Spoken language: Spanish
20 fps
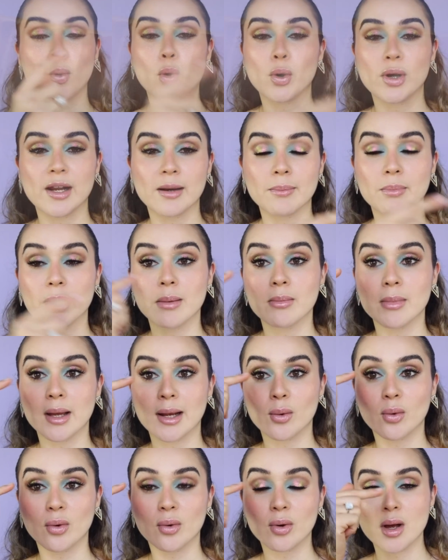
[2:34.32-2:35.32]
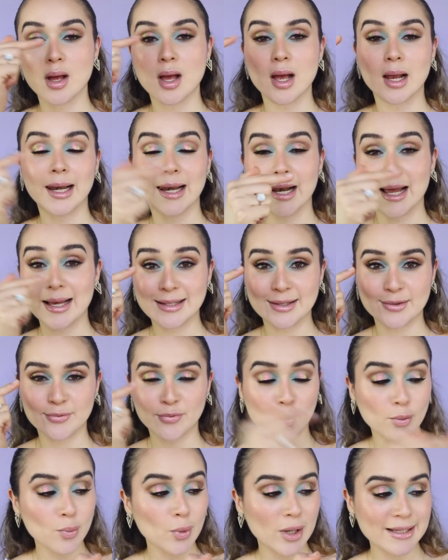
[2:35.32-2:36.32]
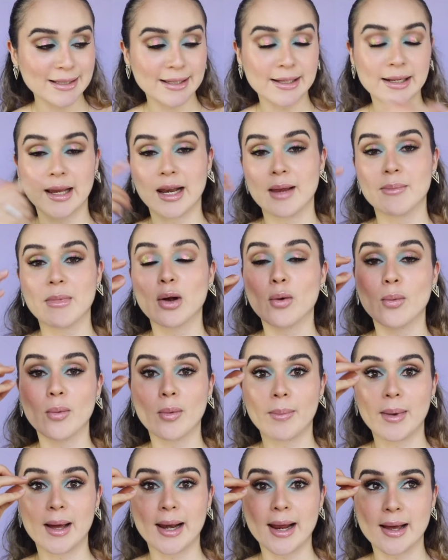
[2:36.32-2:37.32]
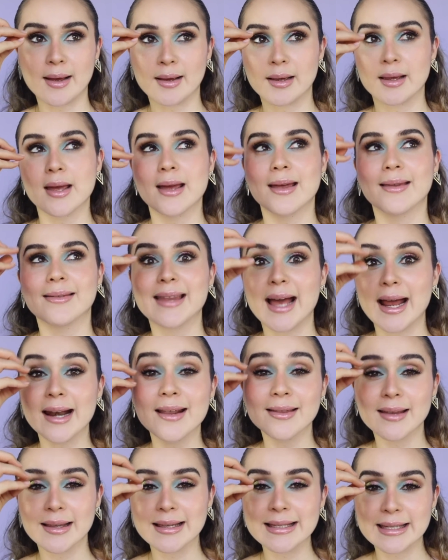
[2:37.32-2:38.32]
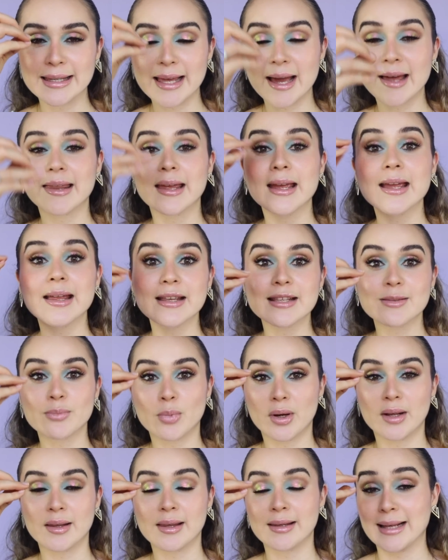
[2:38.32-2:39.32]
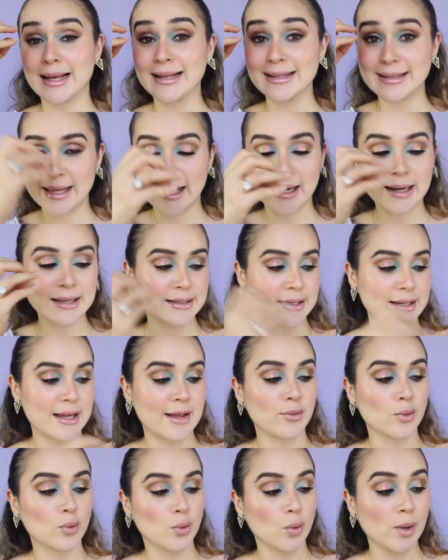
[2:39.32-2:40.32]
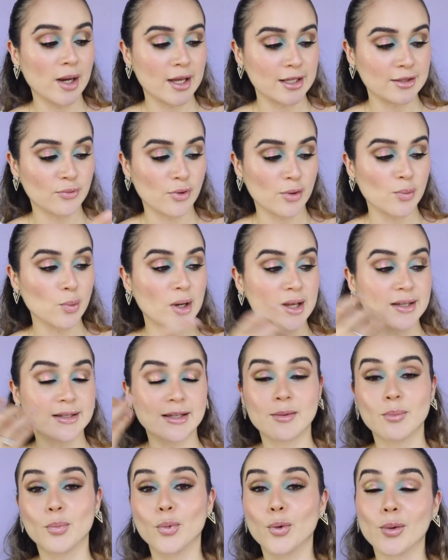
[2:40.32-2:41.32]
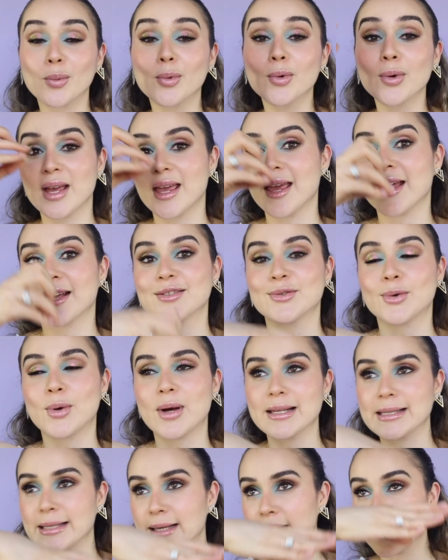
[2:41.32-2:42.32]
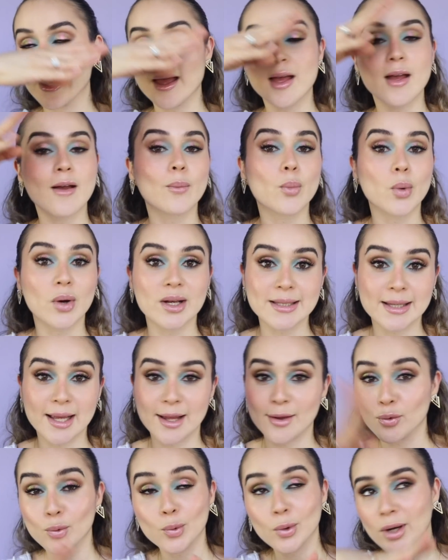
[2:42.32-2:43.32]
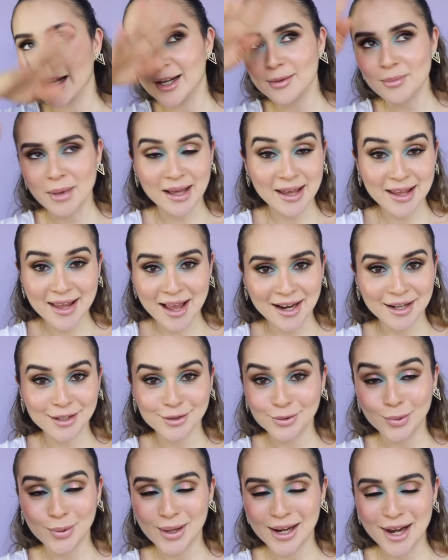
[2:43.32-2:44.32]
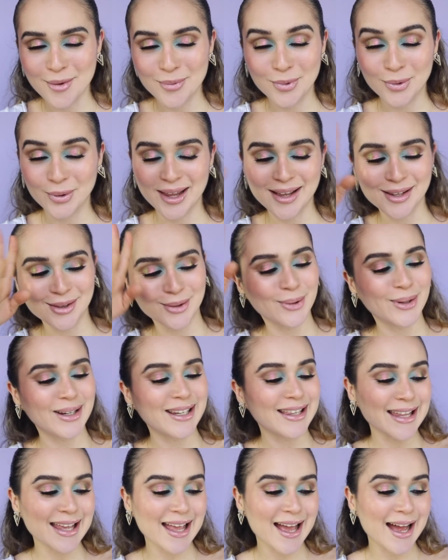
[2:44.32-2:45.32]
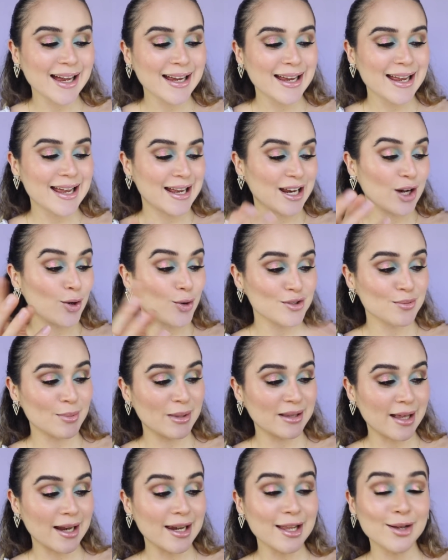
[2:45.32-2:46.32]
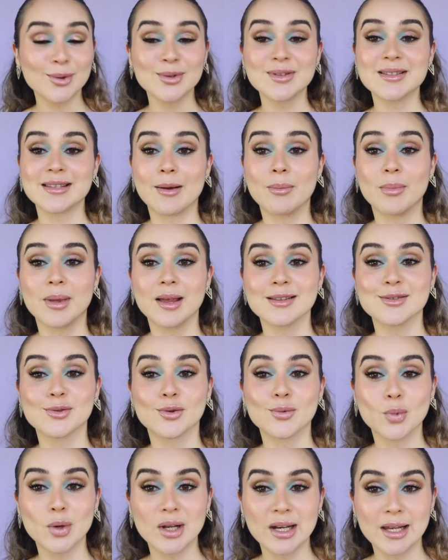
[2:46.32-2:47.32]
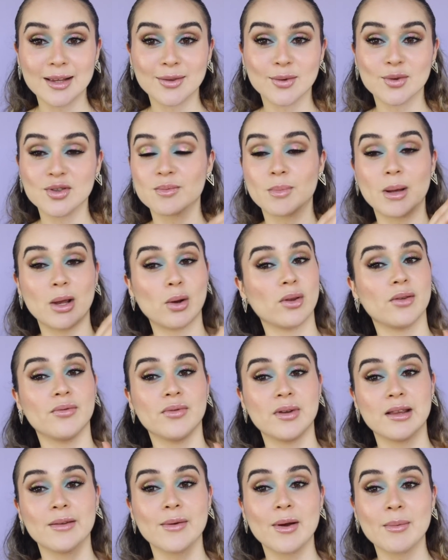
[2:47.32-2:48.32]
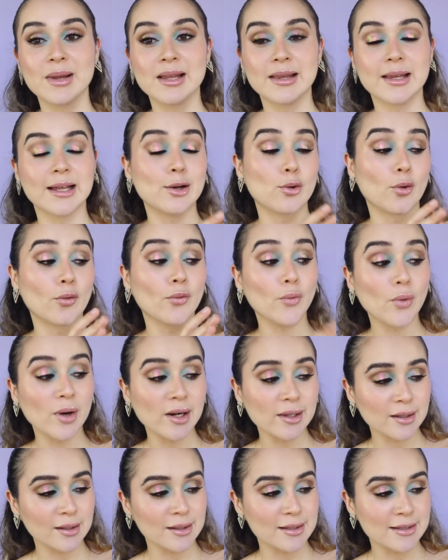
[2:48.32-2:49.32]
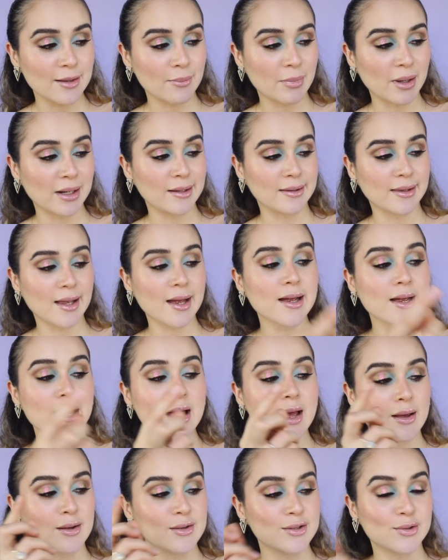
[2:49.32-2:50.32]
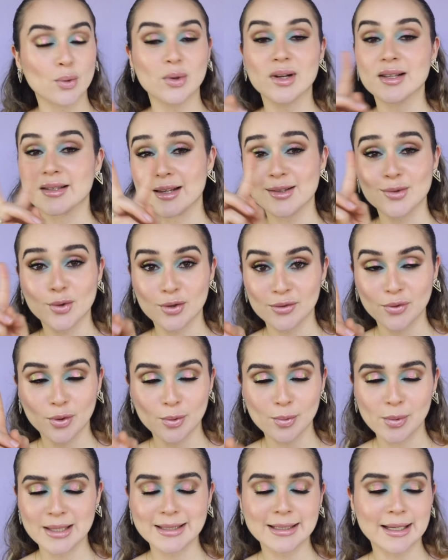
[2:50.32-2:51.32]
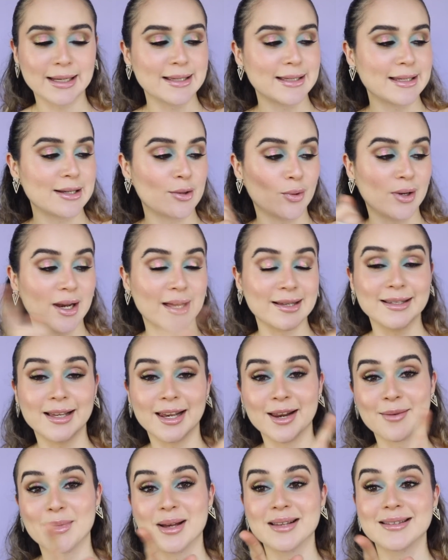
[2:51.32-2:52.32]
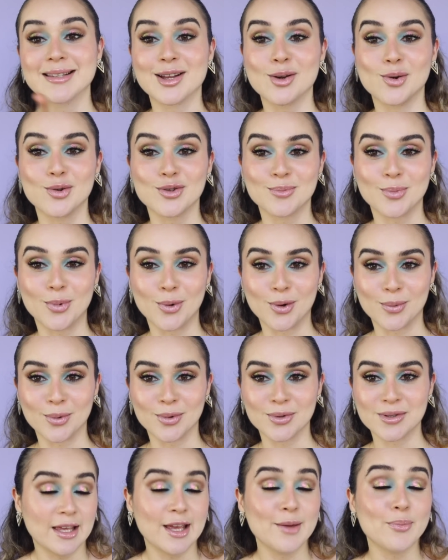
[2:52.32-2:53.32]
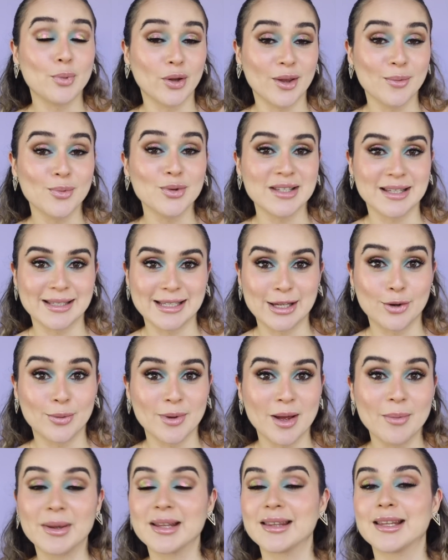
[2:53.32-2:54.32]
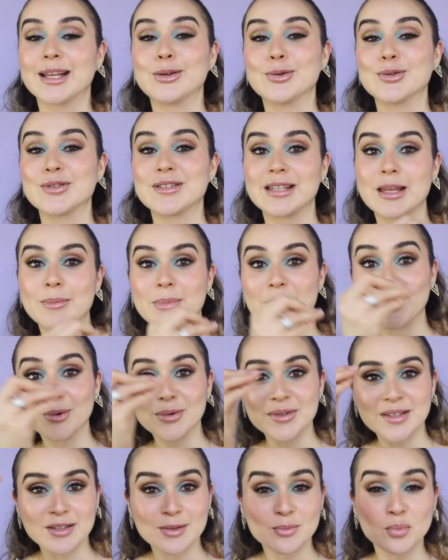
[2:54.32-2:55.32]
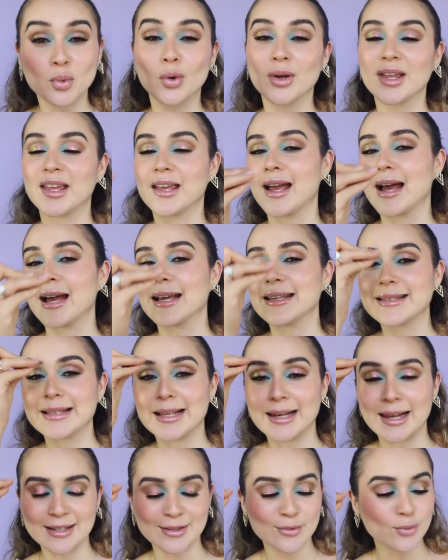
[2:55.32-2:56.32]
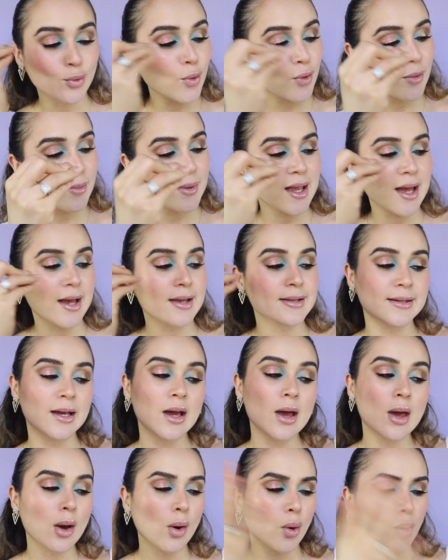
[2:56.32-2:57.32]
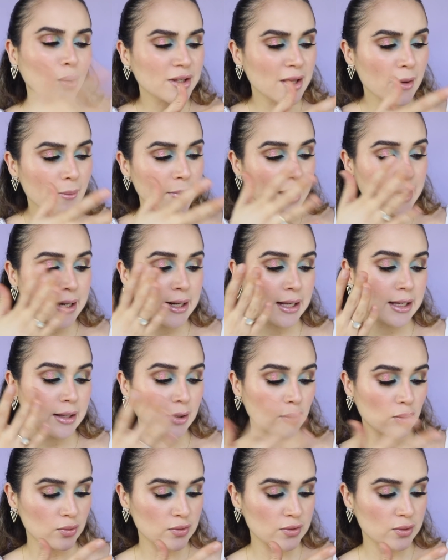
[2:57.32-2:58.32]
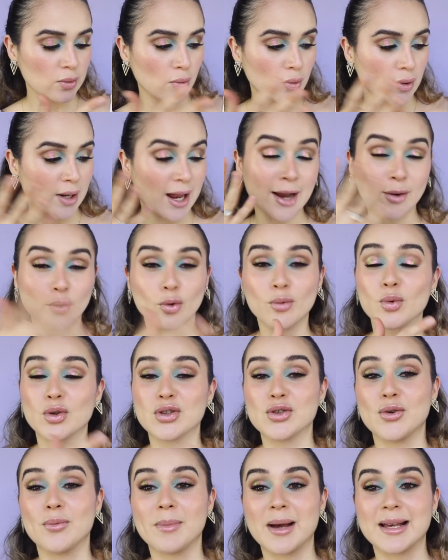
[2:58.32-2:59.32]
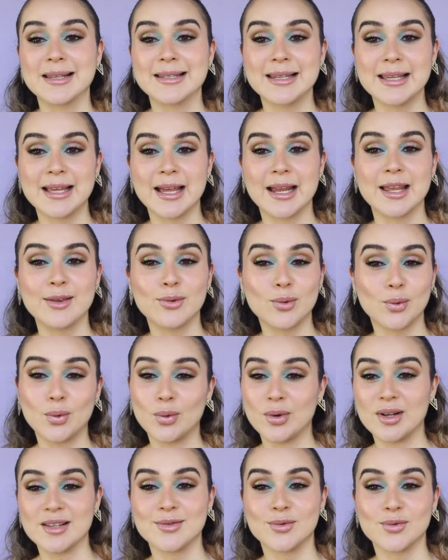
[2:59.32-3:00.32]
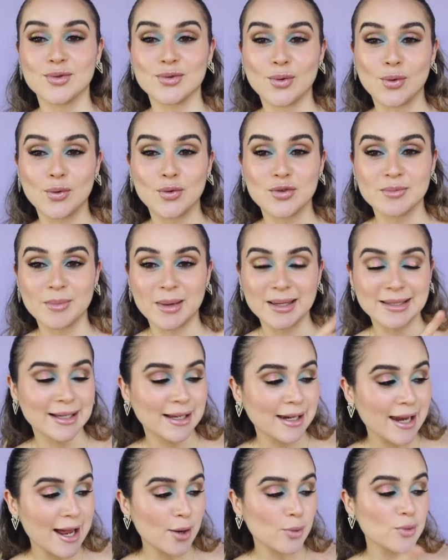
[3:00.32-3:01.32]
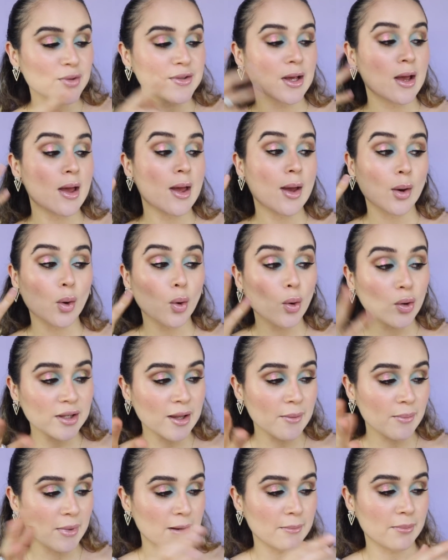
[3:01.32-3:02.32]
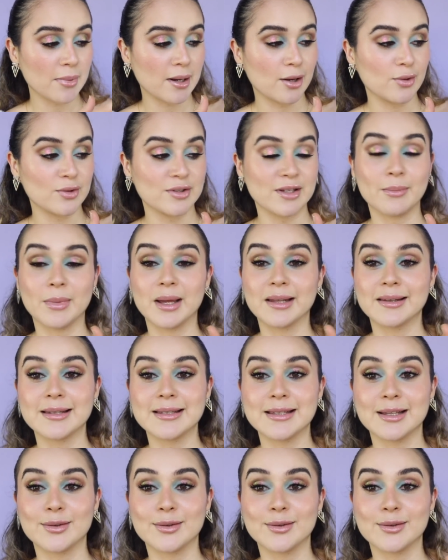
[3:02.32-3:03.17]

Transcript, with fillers: poner primero las fórmulas en crema como para dar intensidad y después estarla sellando con las fórmulas en polvo y eso hace pues que dure el maquillaje toda la boda, todo el día. Los metálicos también son muy lindos, pero definitivamente lo fuerte de esta paleta son esas dos fórmulas que les digo, las cremas y los polvos. Y podemos hacer obviamente los típicos smokey eyes de las novias o también irnos con algo mucho más ligerito con estos tonos más claros o también para los amantes